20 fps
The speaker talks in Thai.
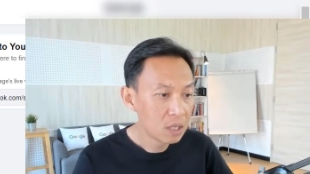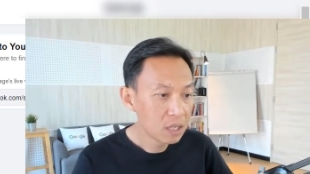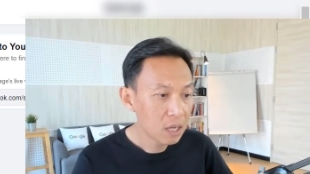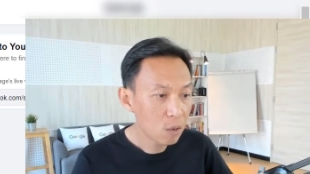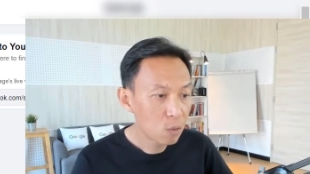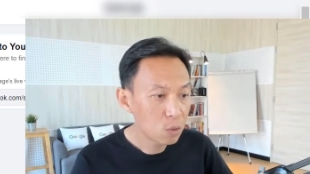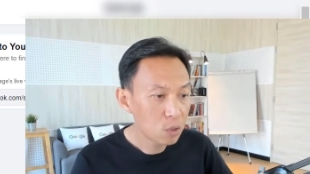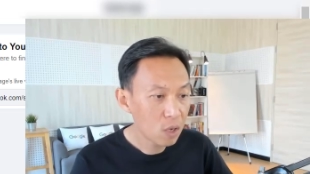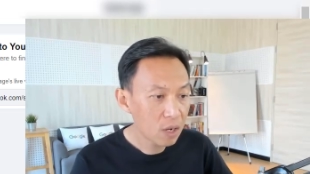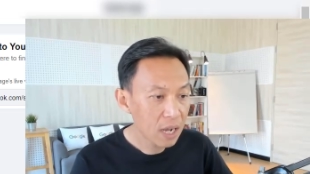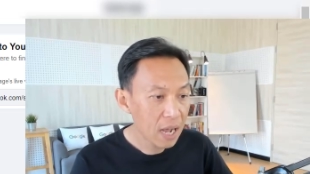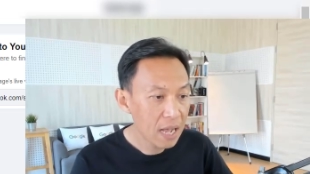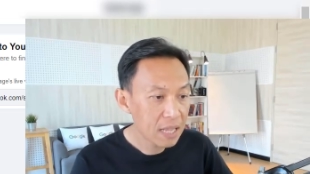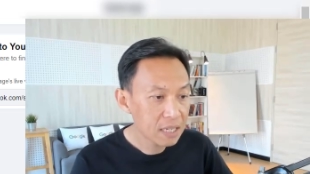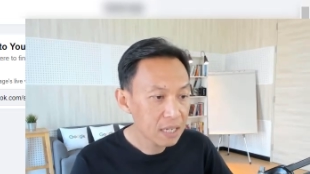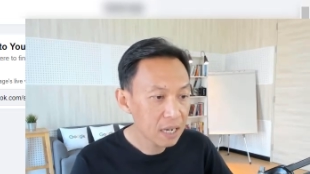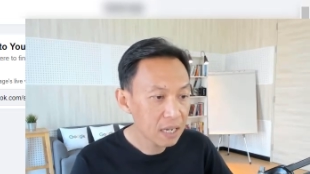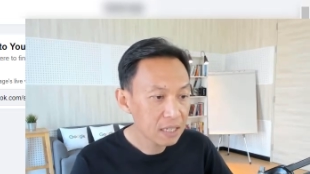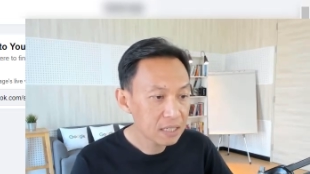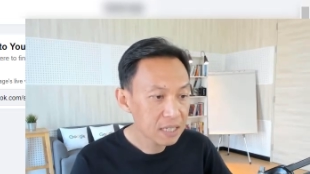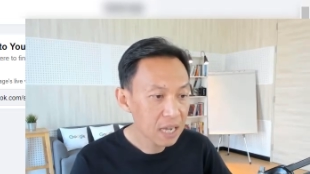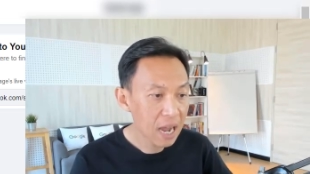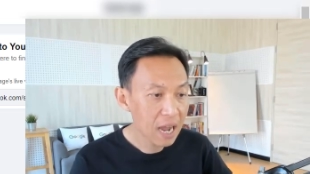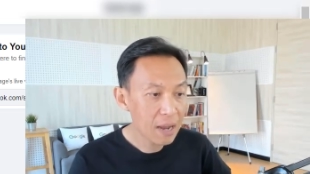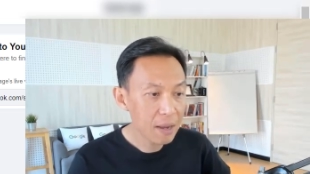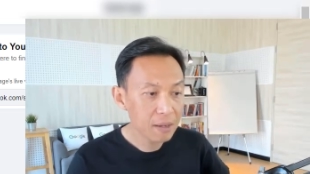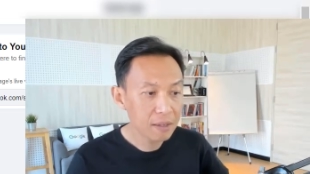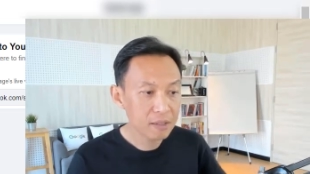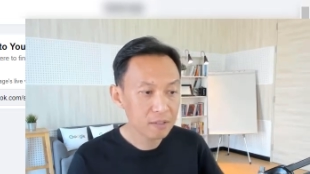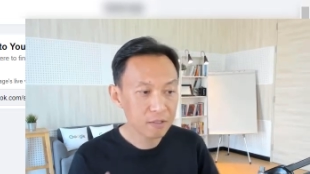ถ้าคุณต้องการจะใช้
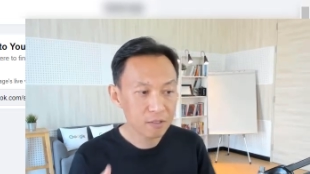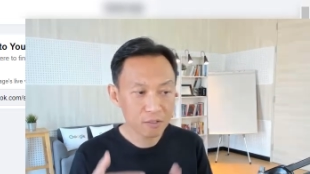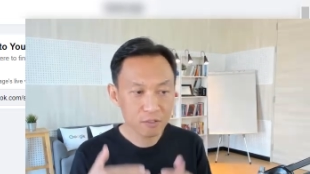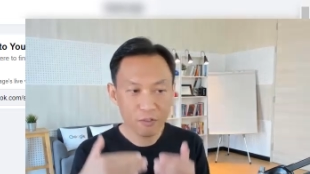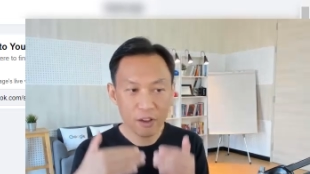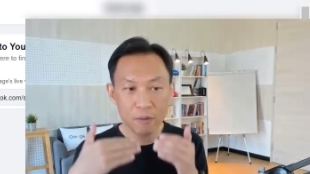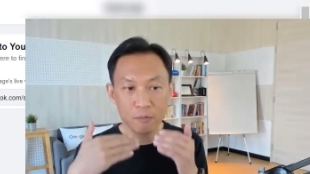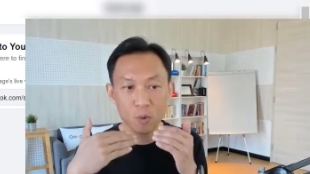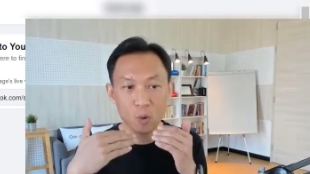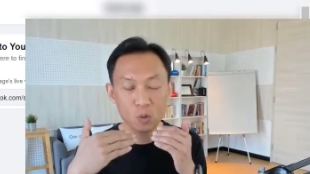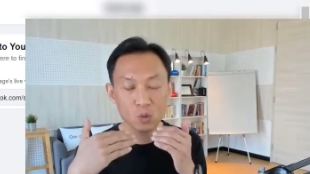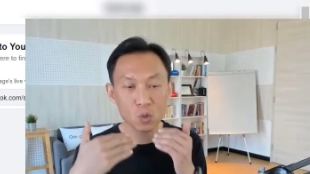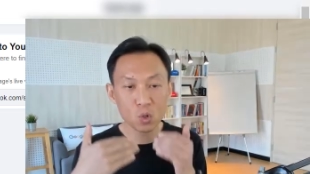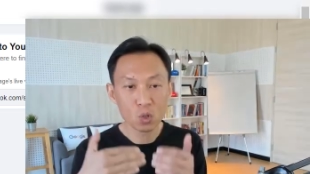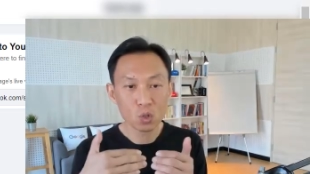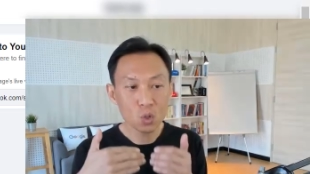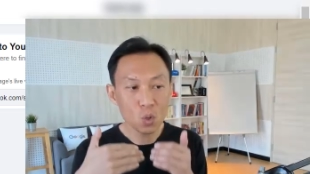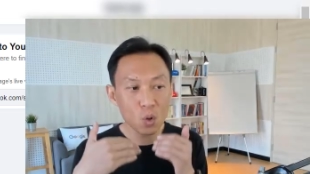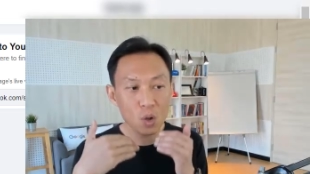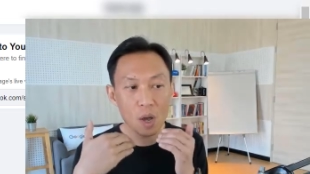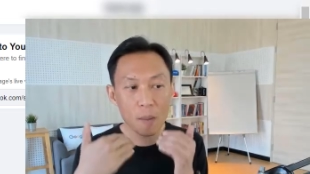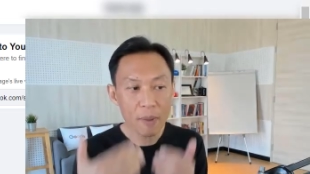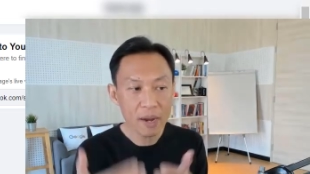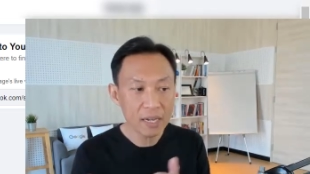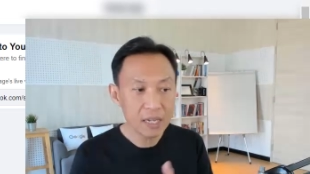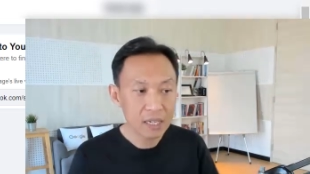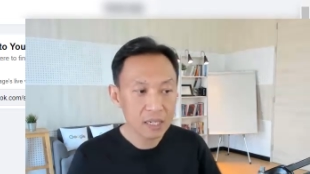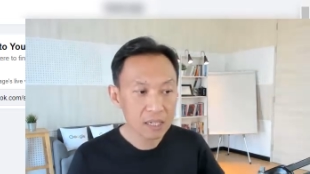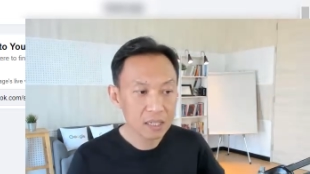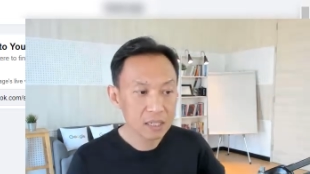Facebook ส่วนตัวก็ไป
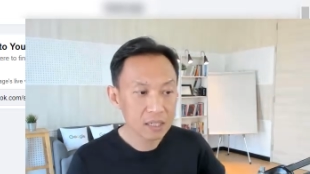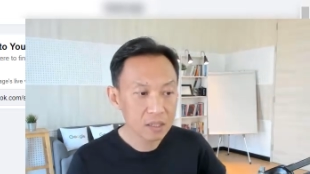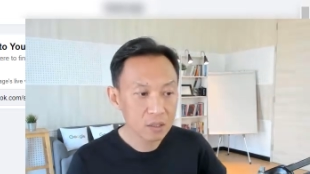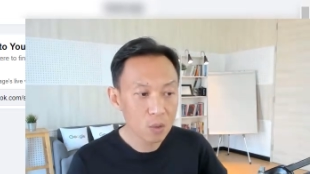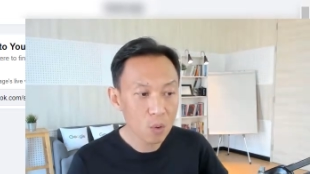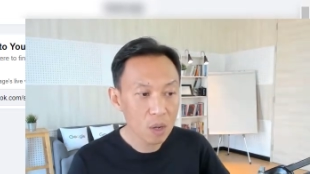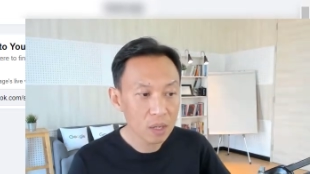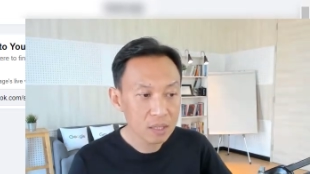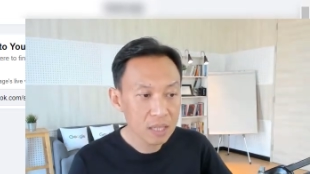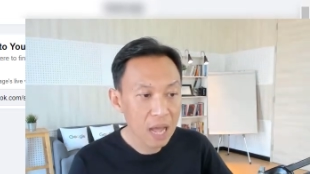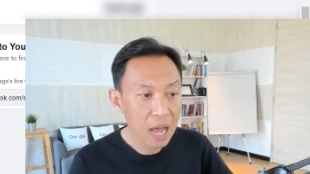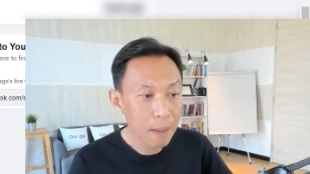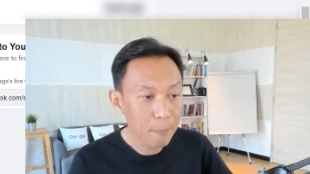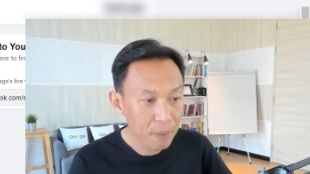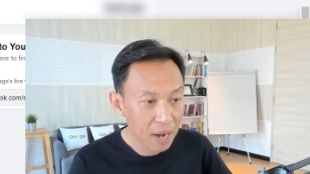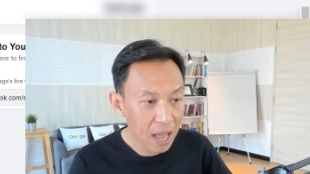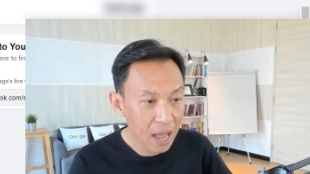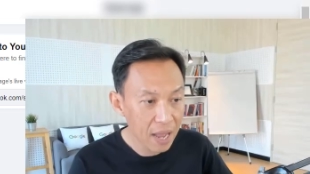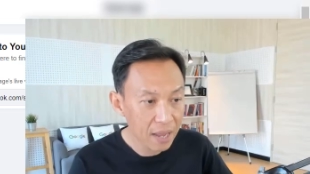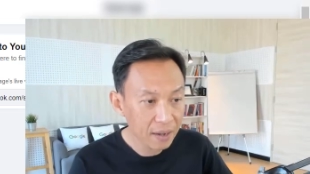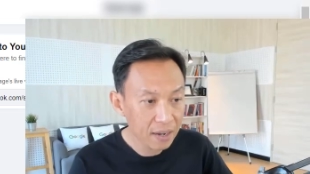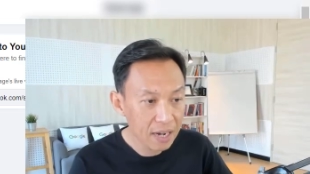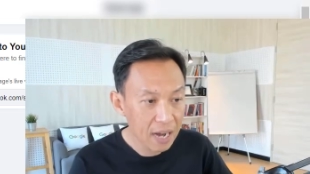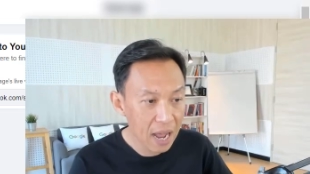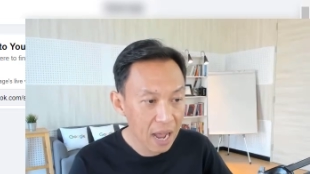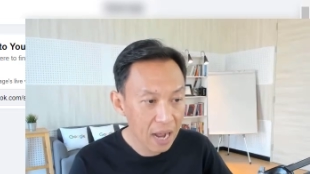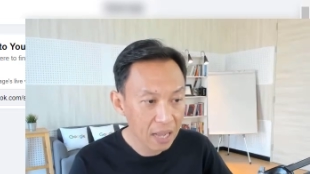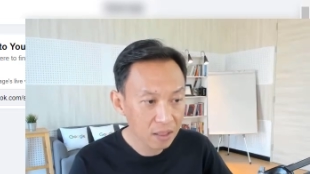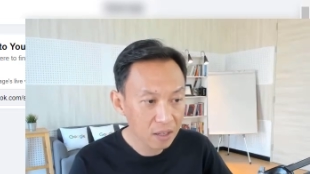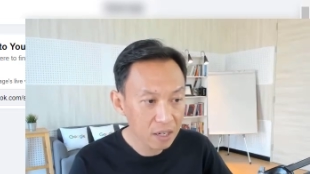ที่ your timeline ก็
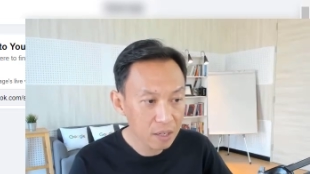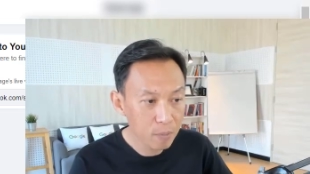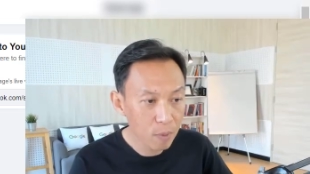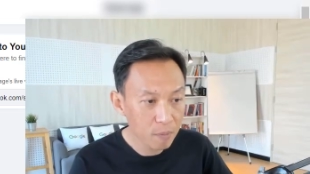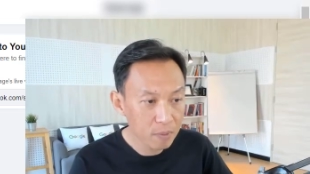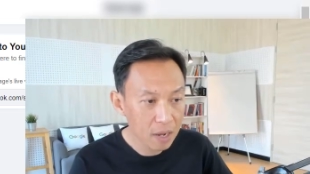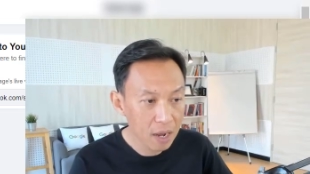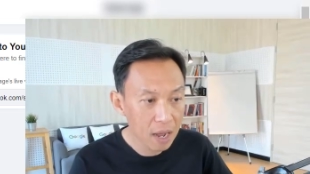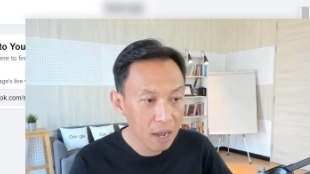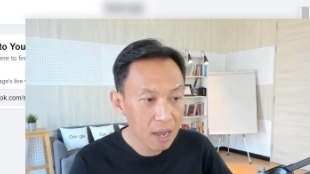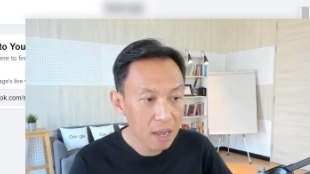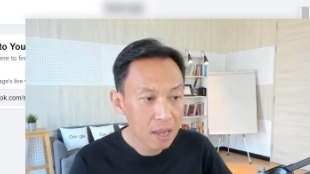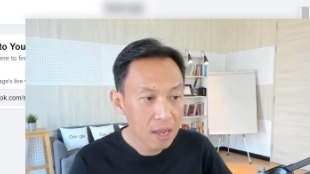ได้ ตอนนี้ผมจะ